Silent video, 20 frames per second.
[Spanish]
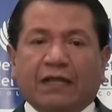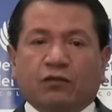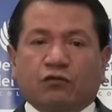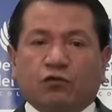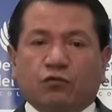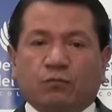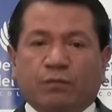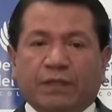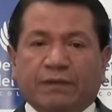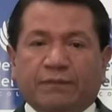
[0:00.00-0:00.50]
el
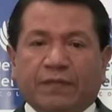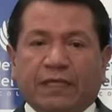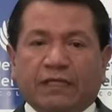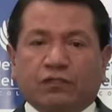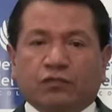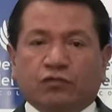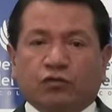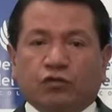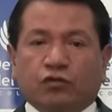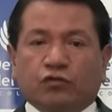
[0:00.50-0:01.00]

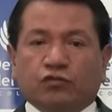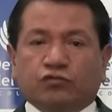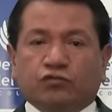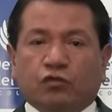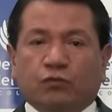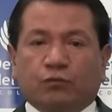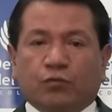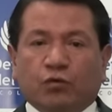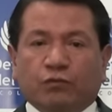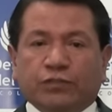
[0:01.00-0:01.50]
cumplimiento de los
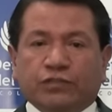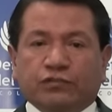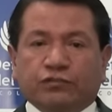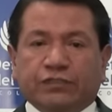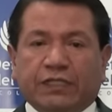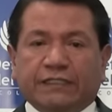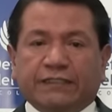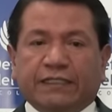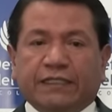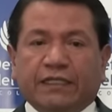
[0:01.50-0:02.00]

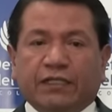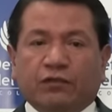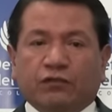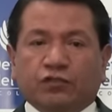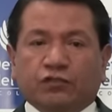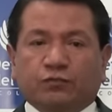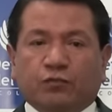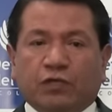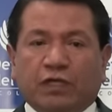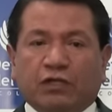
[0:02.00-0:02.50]
compromisos
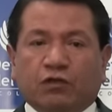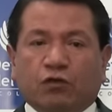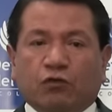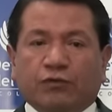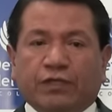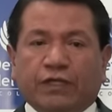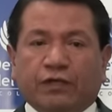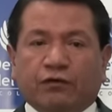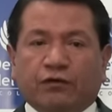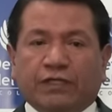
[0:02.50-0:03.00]
adquiridos por el
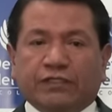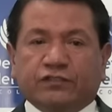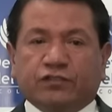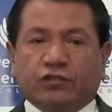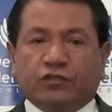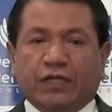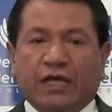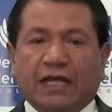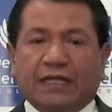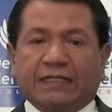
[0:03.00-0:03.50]
Gobierno
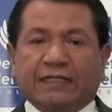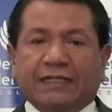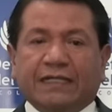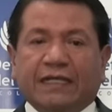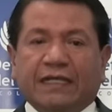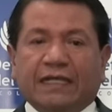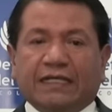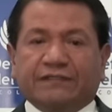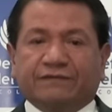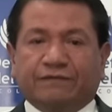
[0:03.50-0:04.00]
Nacional
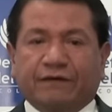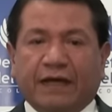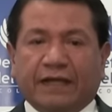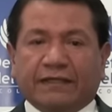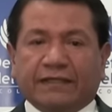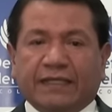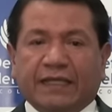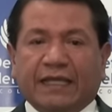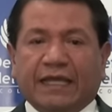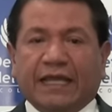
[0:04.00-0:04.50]
y las
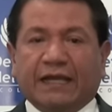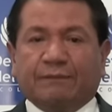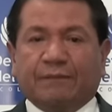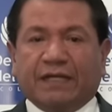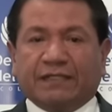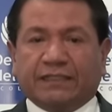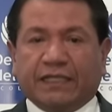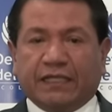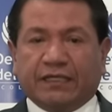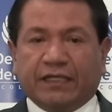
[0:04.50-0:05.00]
FARC en
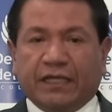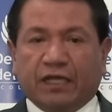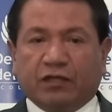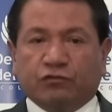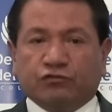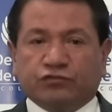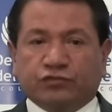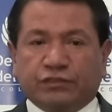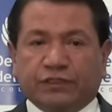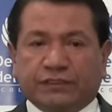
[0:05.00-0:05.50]
materia
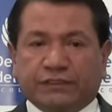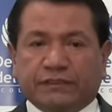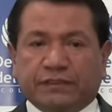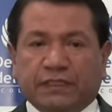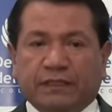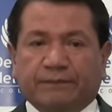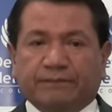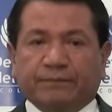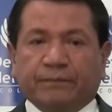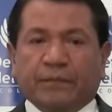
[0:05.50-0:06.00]
de justicia.